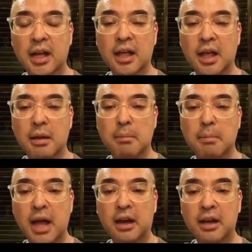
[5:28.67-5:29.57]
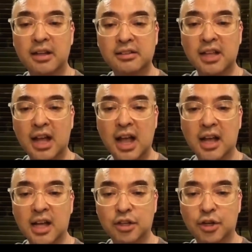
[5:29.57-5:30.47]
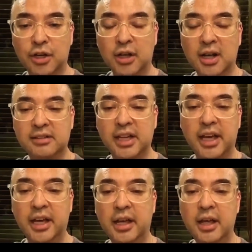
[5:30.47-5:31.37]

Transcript: ma-release na kaagad yon kasi